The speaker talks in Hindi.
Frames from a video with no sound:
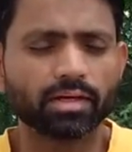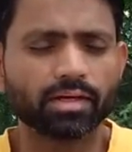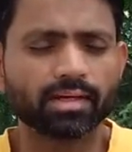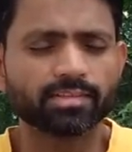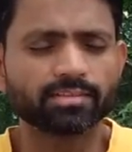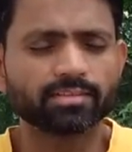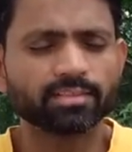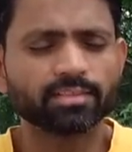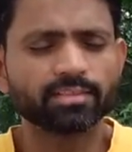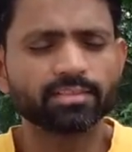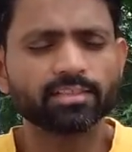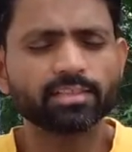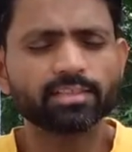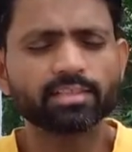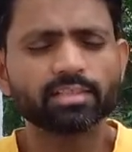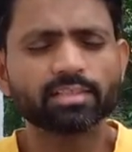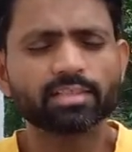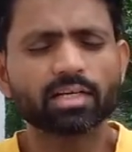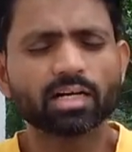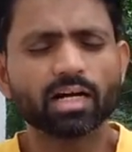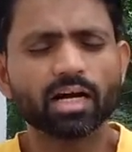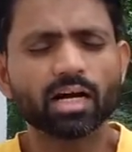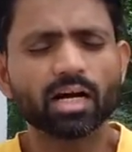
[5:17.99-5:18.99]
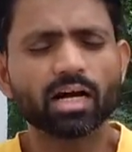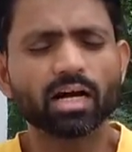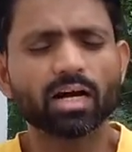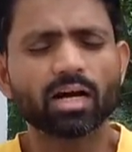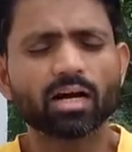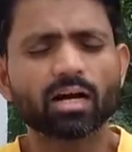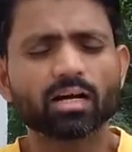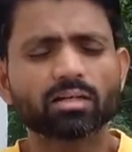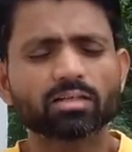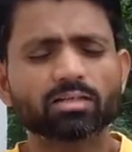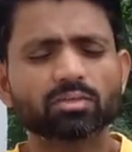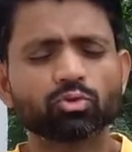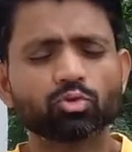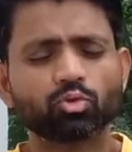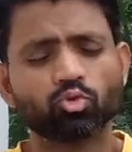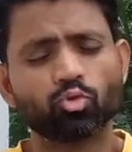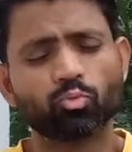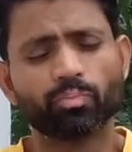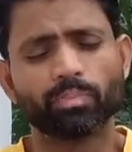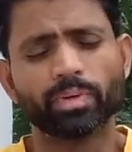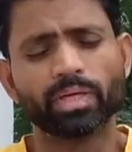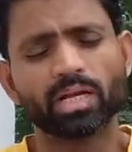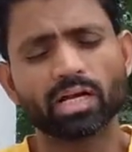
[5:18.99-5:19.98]
एसिडिटी का
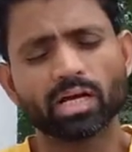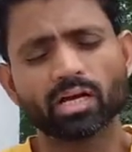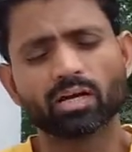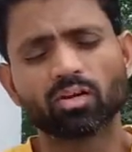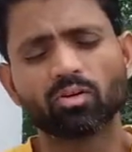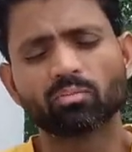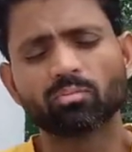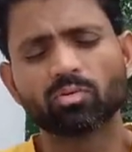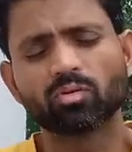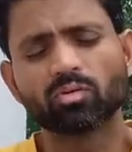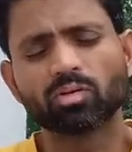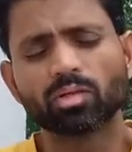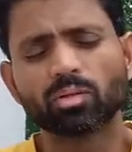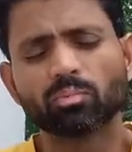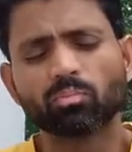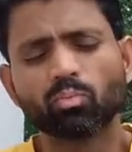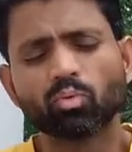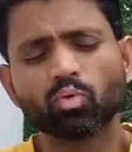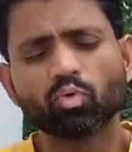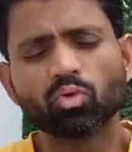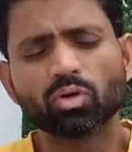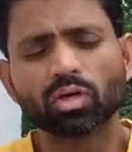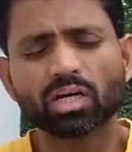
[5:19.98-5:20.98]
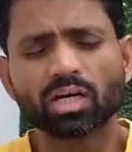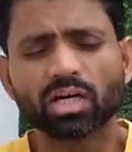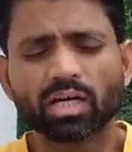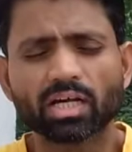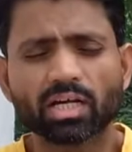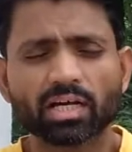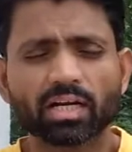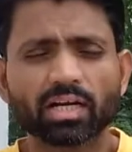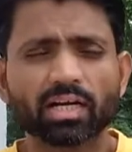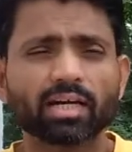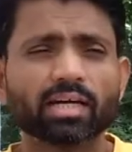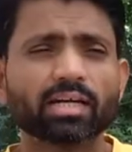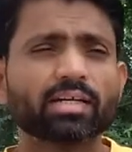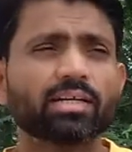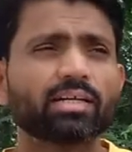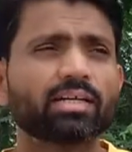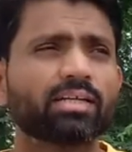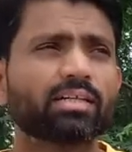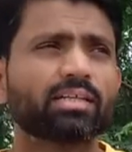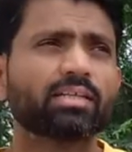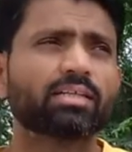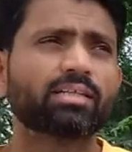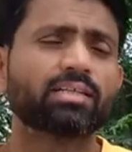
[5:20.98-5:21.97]
जो मेरा अनुभव है मूल कारण है
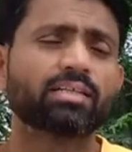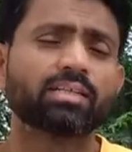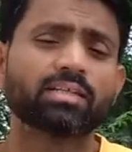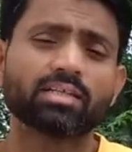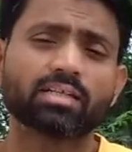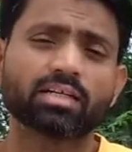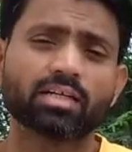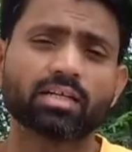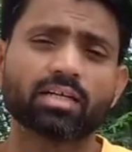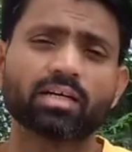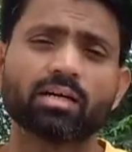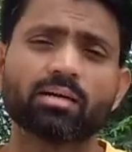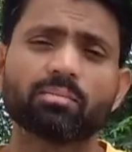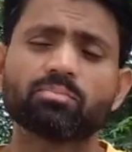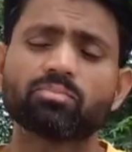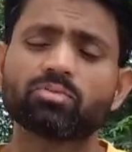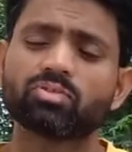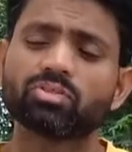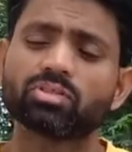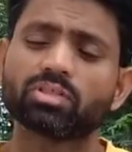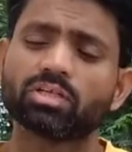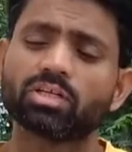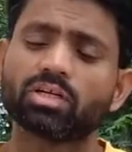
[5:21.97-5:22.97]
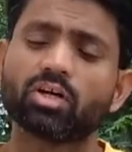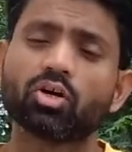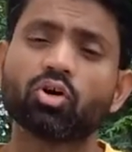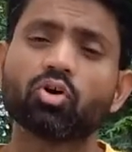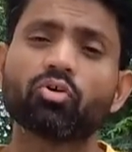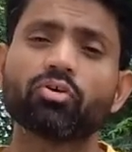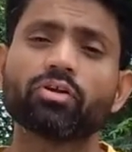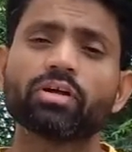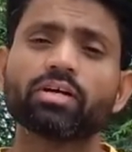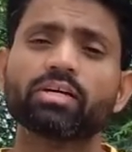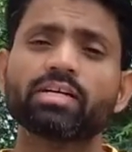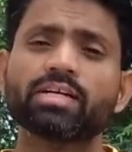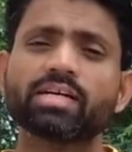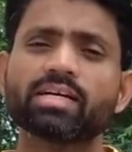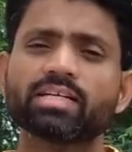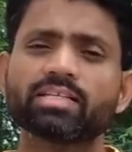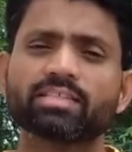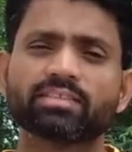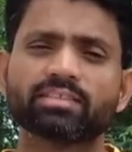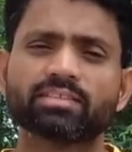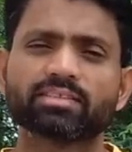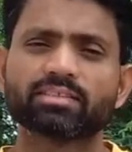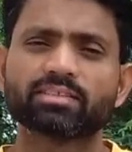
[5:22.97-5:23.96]
कब्ज और
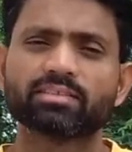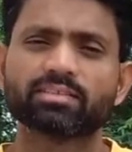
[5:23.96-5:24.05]
गैस